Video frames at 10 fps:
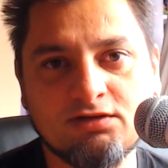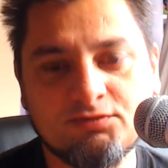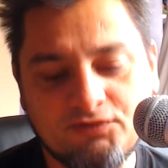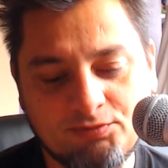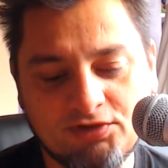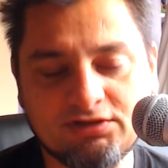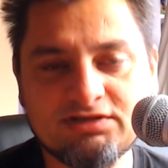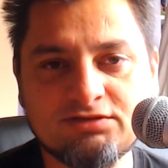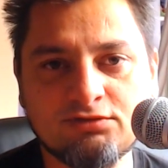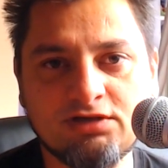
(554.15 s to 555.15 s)
On mówi,
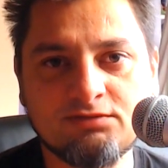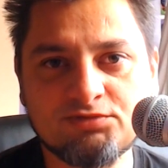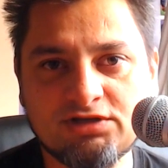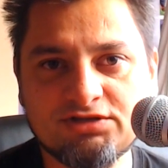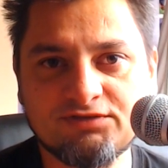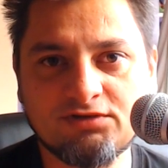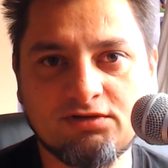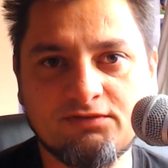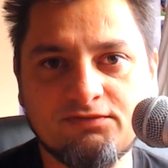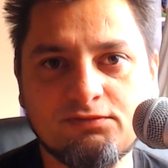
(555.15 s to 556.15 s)
protestuje
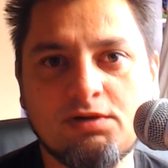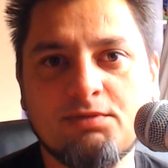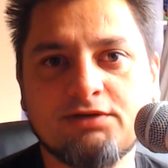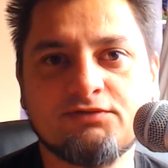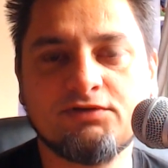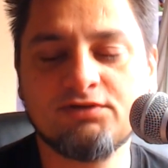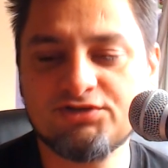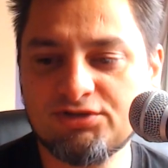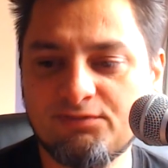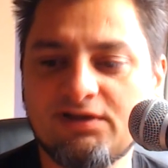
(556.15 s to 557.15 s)
przeciwko łamaniu
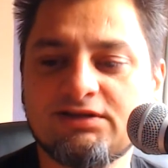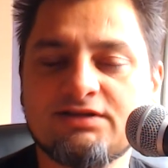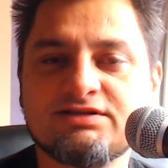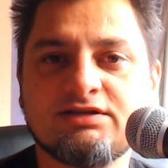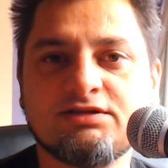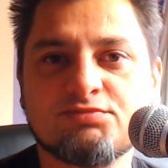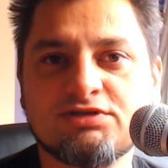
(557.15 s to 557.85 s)
wolności obywatelskich,